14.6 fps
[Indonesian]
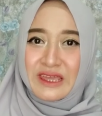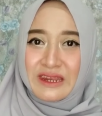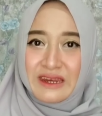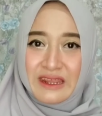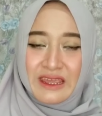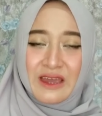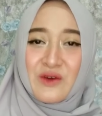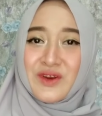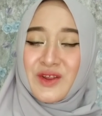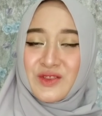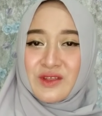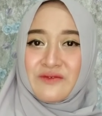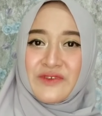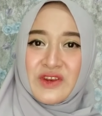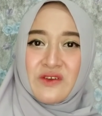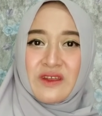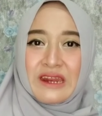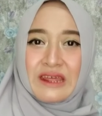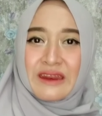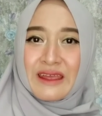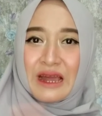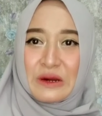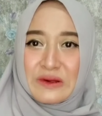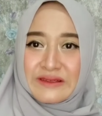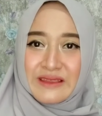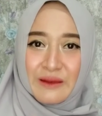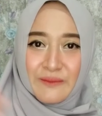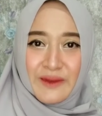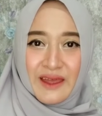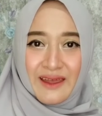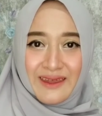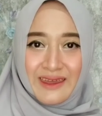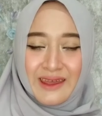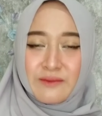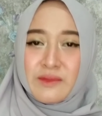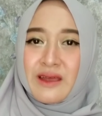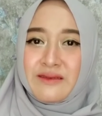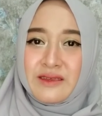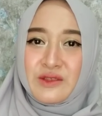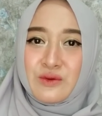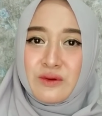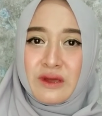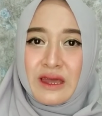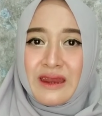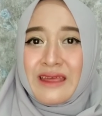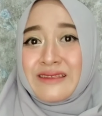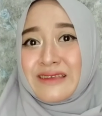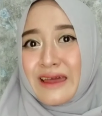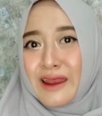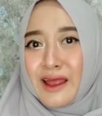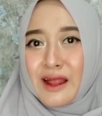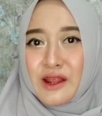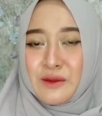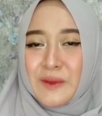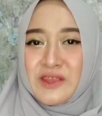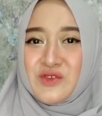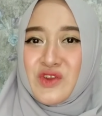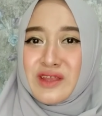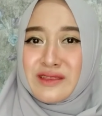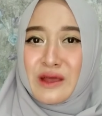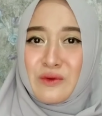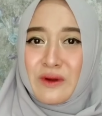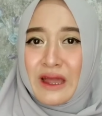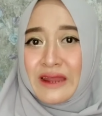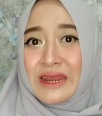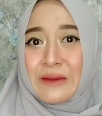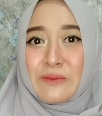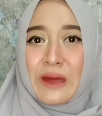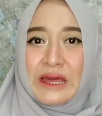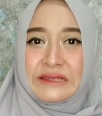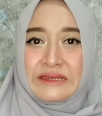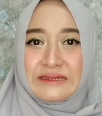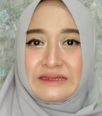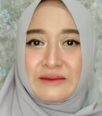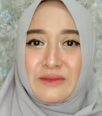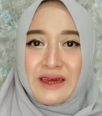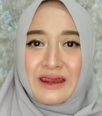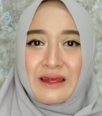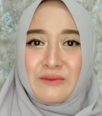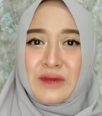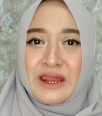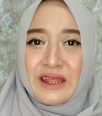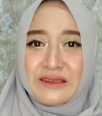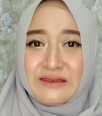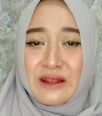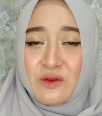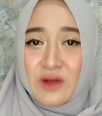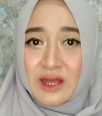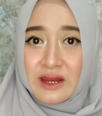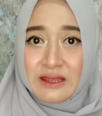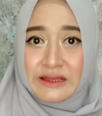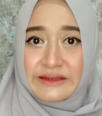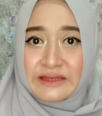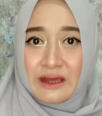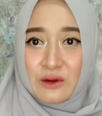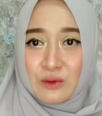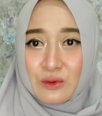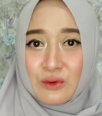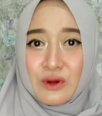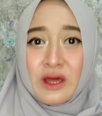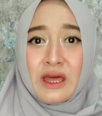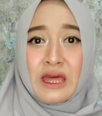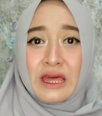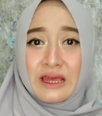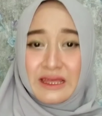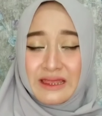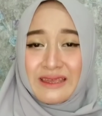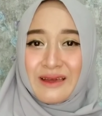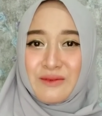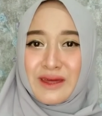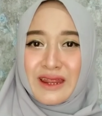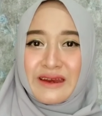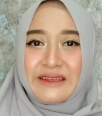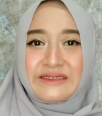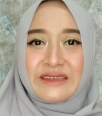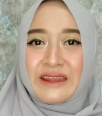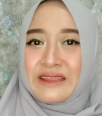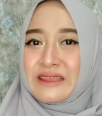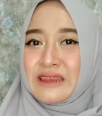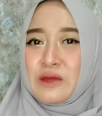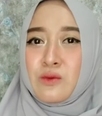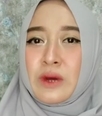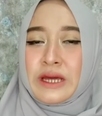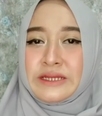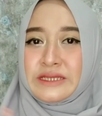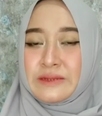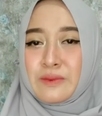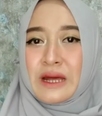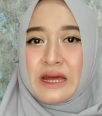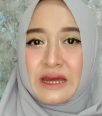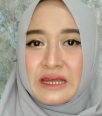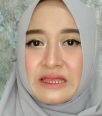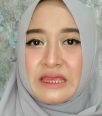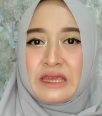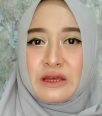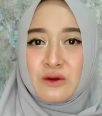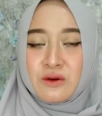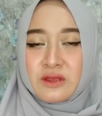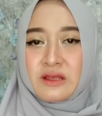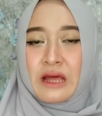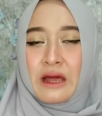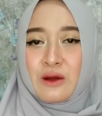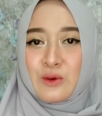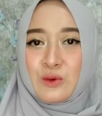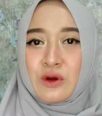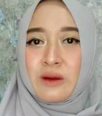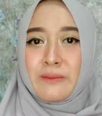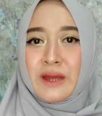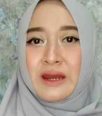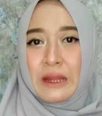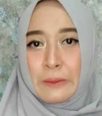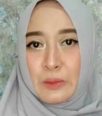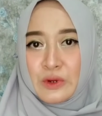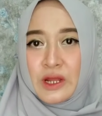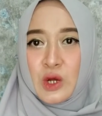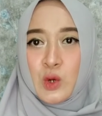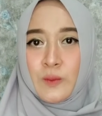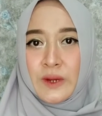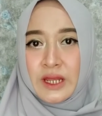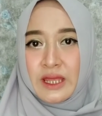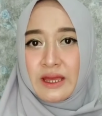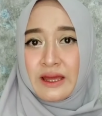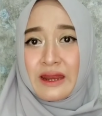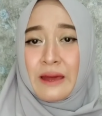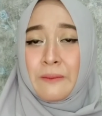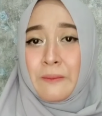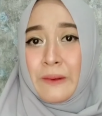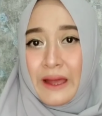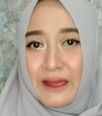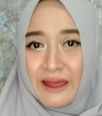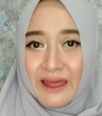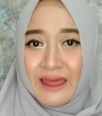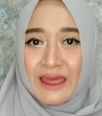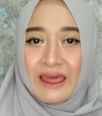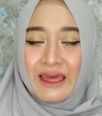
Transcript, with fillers: ini, yang udah nonton video ini dari awal sampai akhir. Makasih juga dan sekarang kalian pasti sudah tahu kan apa aja sih barang-barang yang selalu ada di tas aku. Ketiga barang dari Scarlett ini wajib banget ikut aku kemanapun aku pergi. Kenapa?